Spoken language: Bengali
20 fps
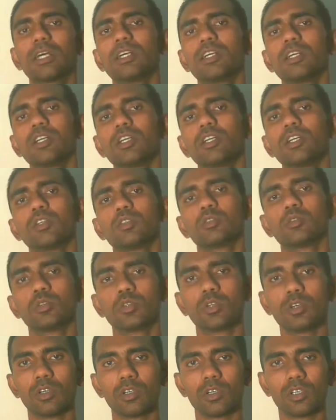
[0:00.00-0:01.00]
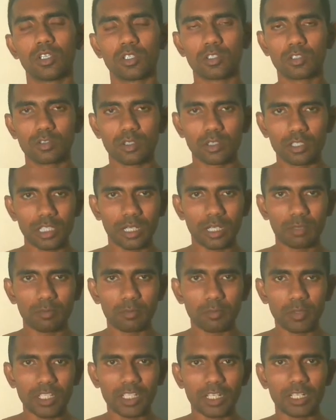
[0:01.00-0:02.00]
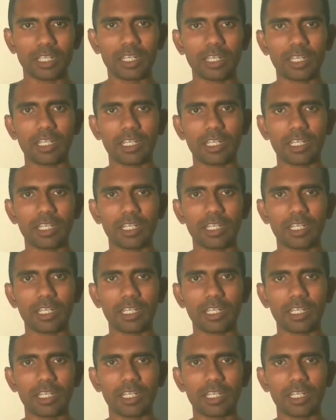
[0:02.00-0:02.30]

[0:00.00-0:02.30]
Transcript: তো সোডিয়াম মিনারেল এটা